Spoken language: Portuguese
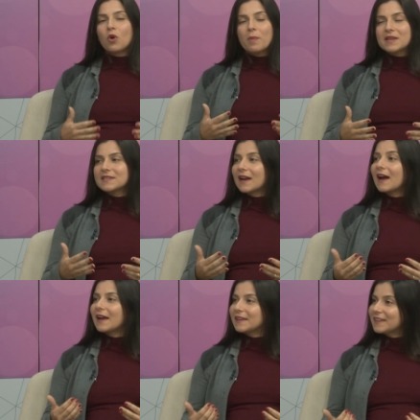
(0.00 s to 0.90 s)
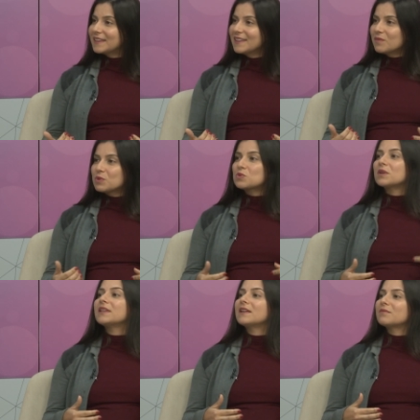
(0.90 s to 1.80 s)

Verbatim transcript: Começa a cair, a pessoa tem